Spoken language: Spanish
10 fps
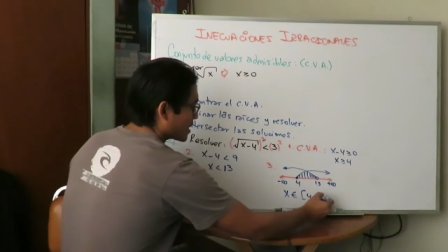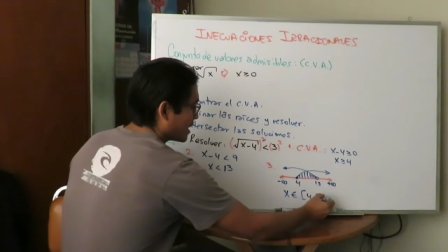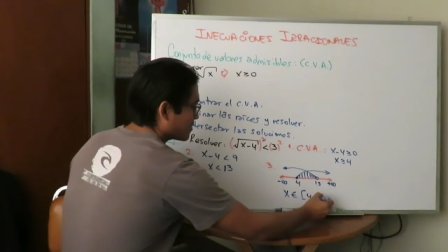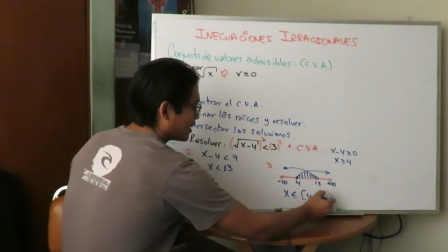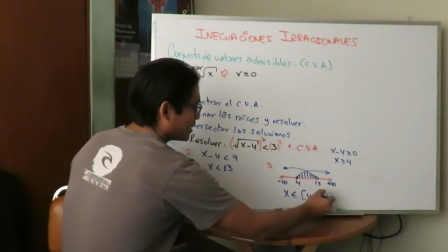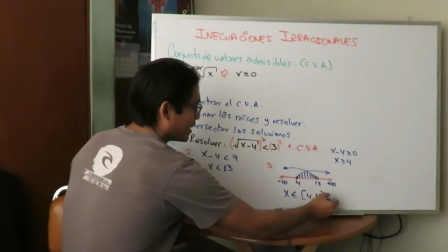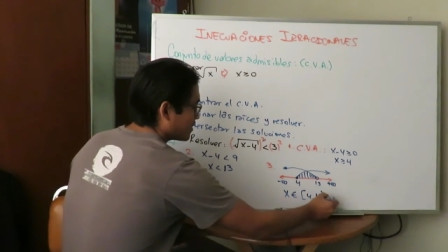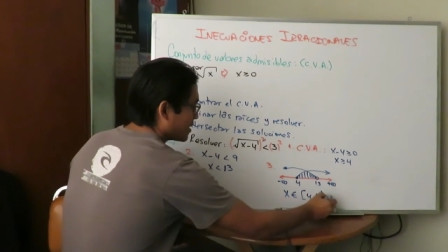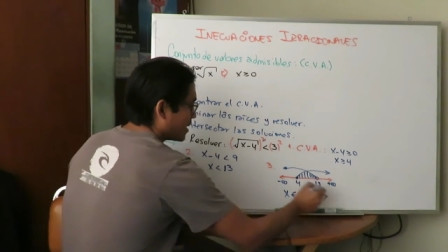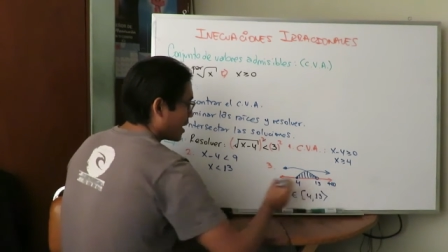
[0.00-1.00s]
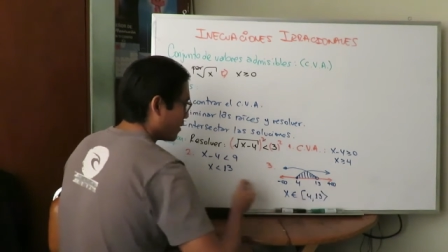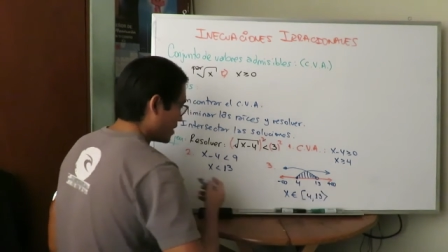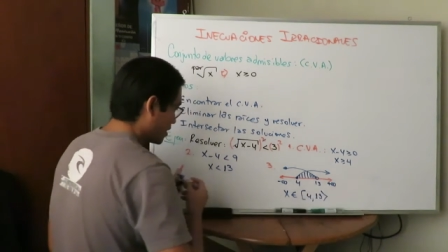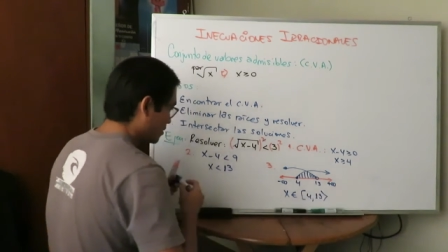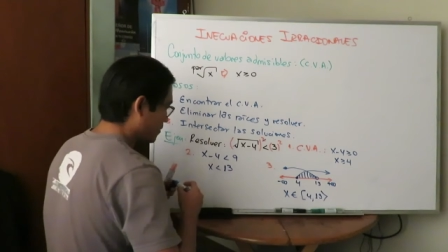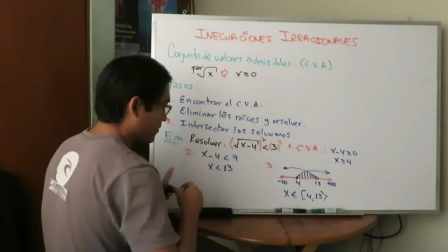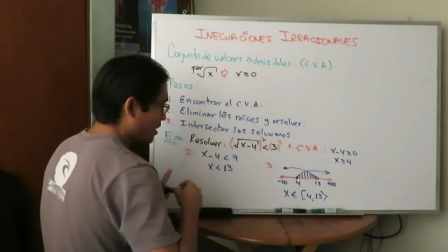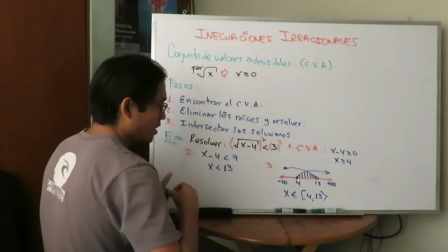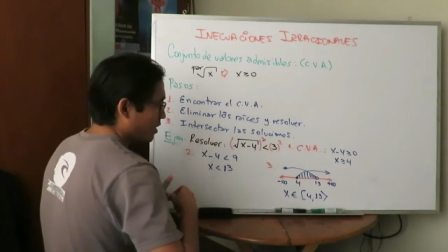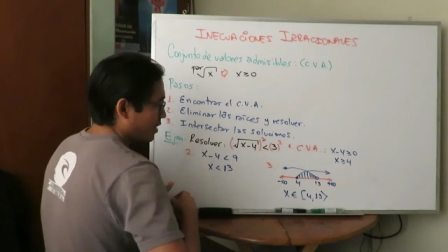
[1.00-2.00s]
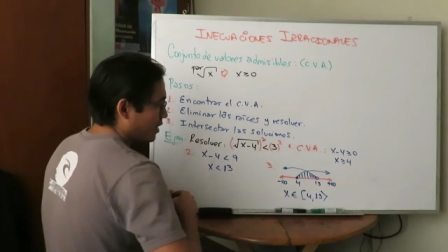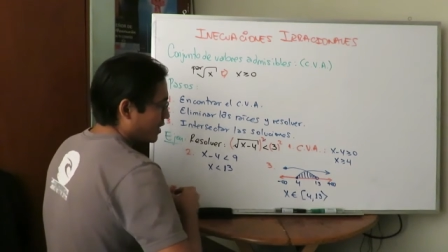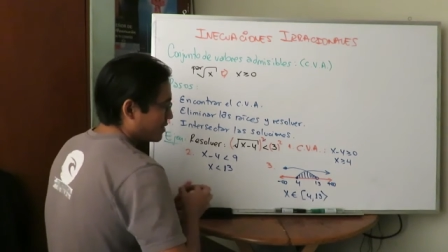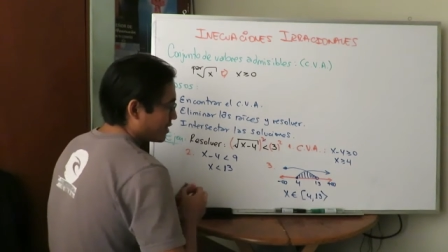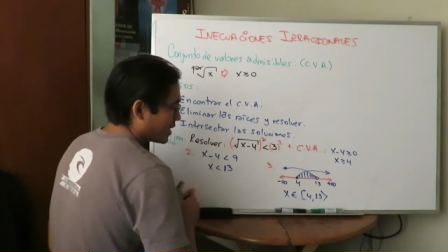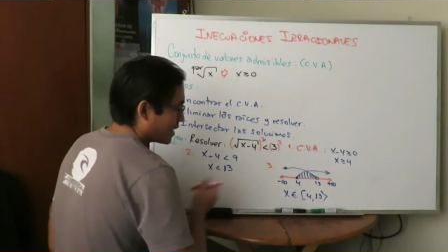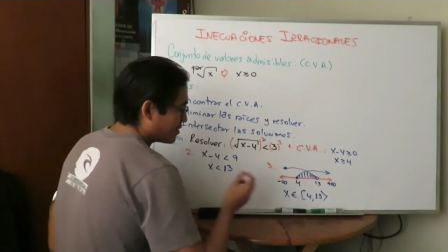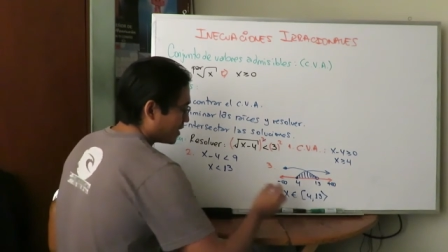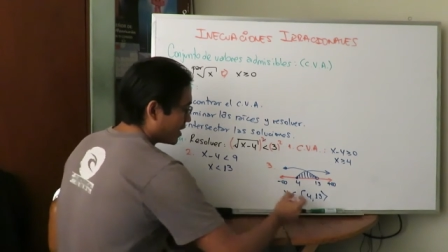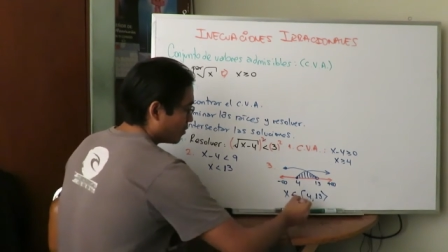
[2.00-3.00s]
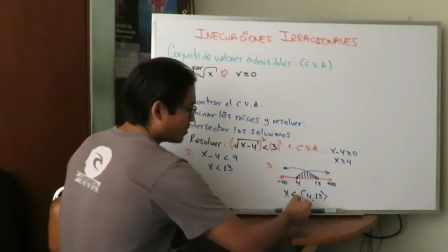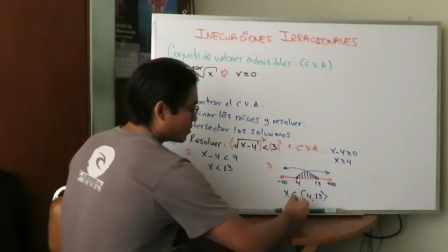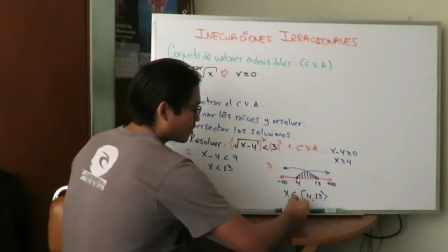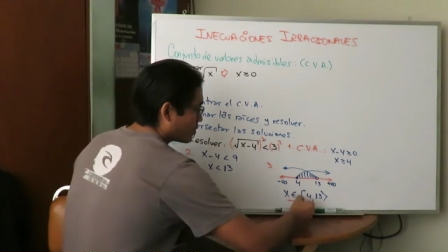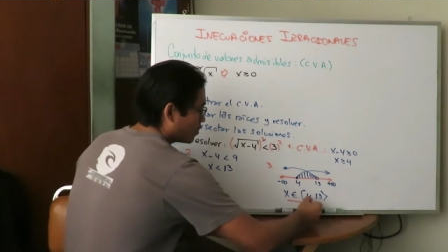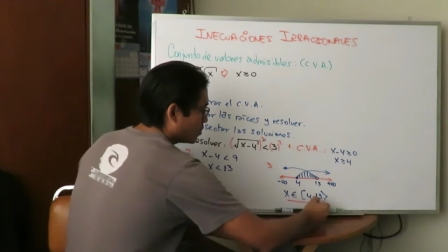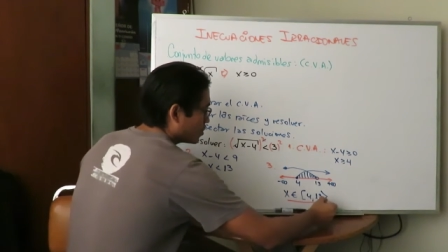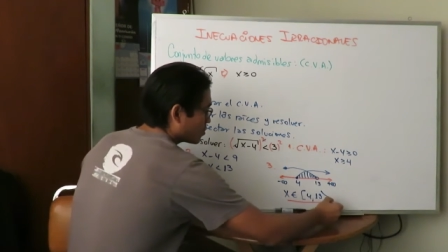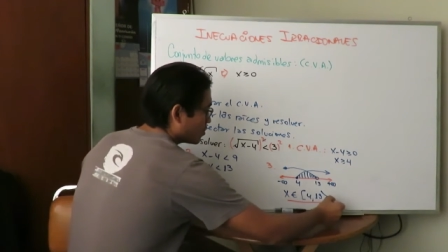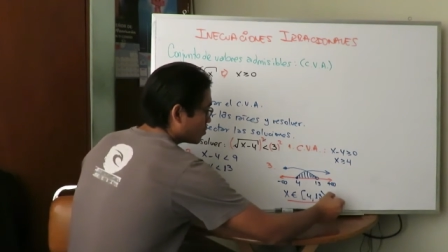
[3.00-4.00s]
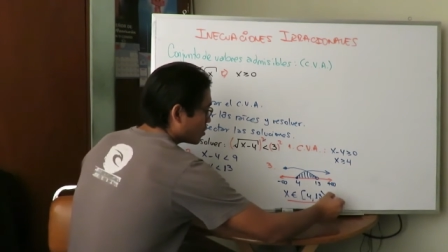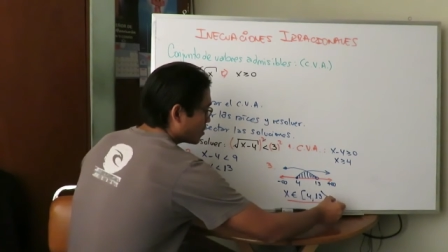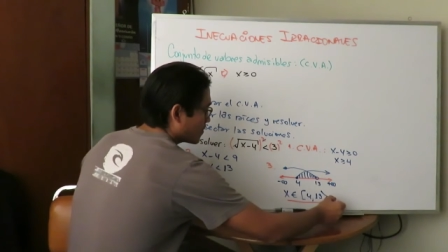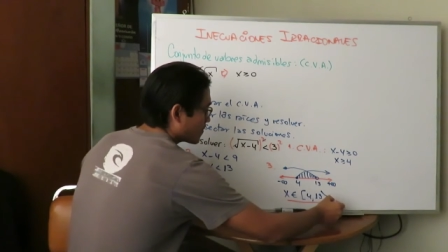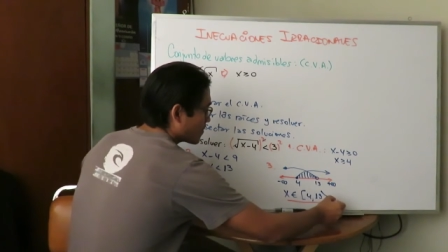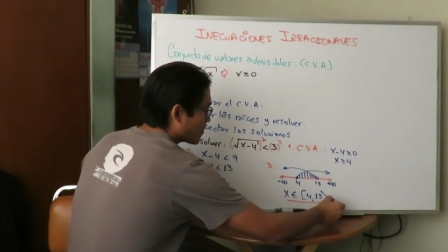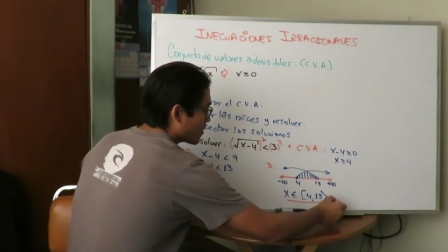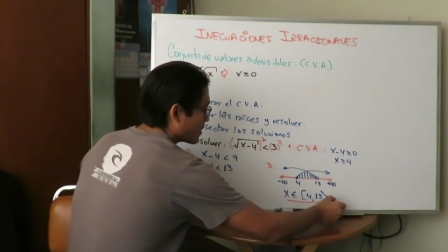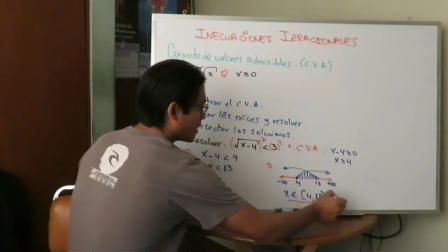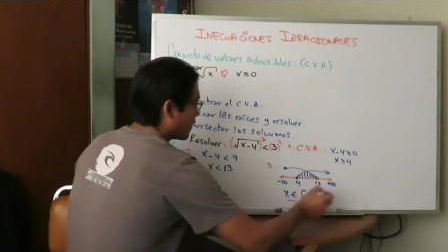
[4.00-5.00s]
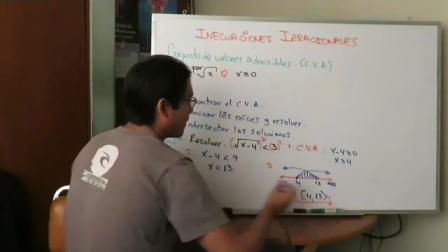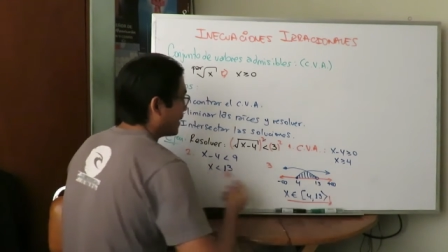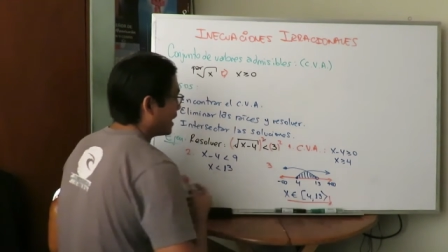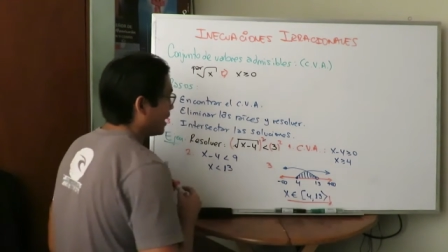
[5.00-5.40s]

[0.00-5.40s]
hasta 13 abierto. Este de acá sería nuestro conjunto solución para